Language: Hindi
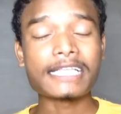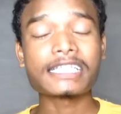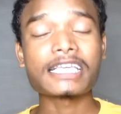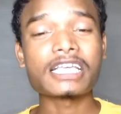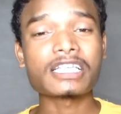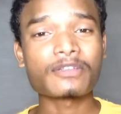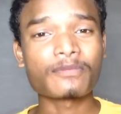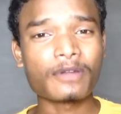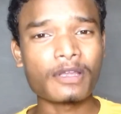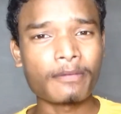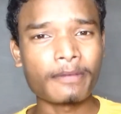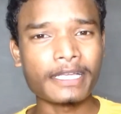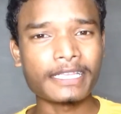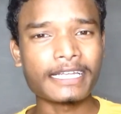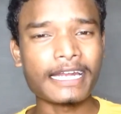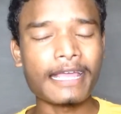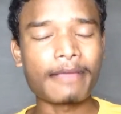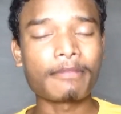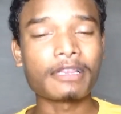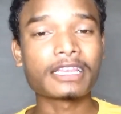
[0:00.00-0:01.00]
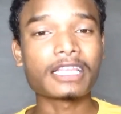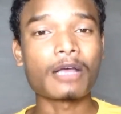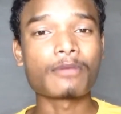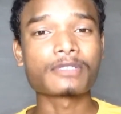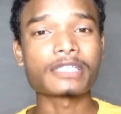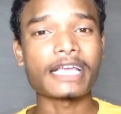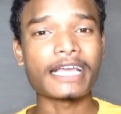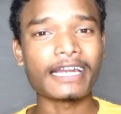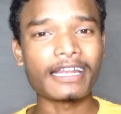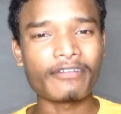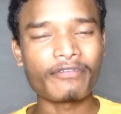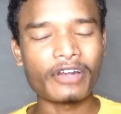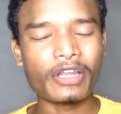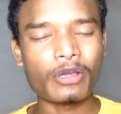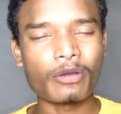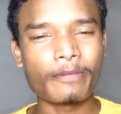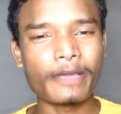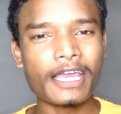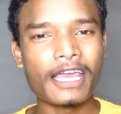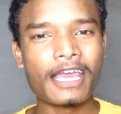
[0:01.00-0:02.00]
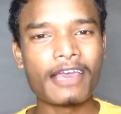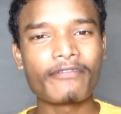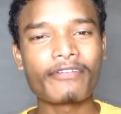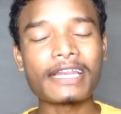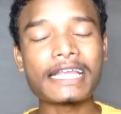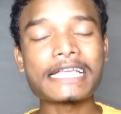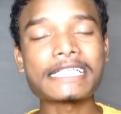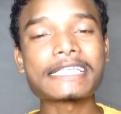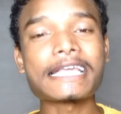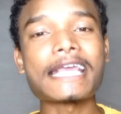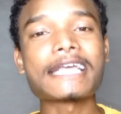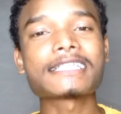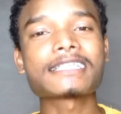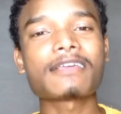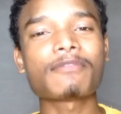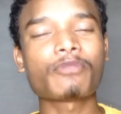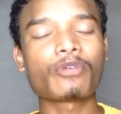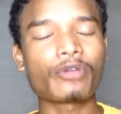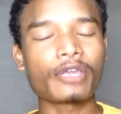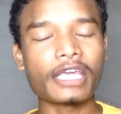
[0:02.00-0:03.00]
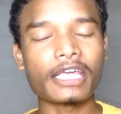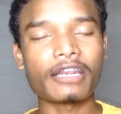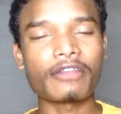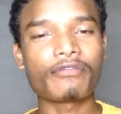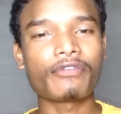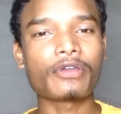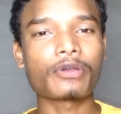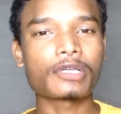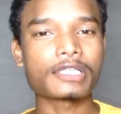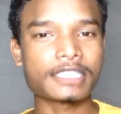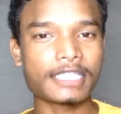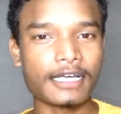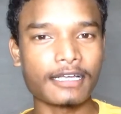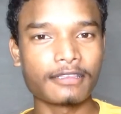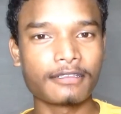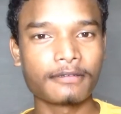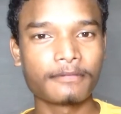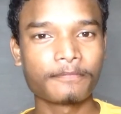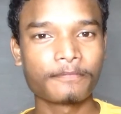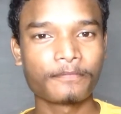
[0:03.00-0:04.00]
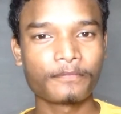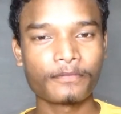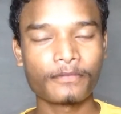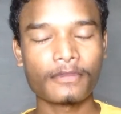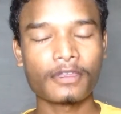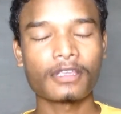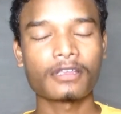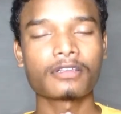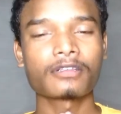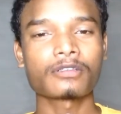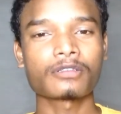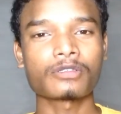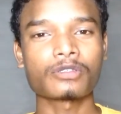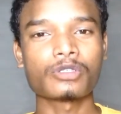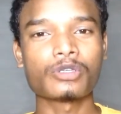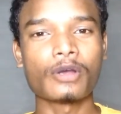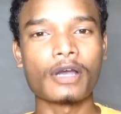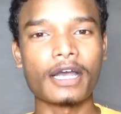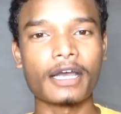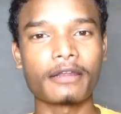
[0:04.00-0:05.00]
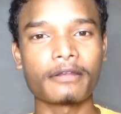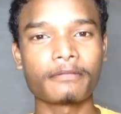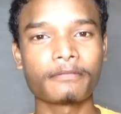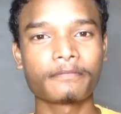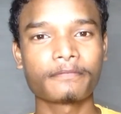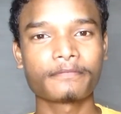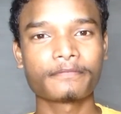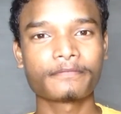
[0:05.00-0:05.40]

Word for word: आज के इस वीडियो में इतना ही मिलता हूँ आपसे अगली वीडियो में फिर किसी ऐसे ही मूवी के रिव्यू के साथ जोहार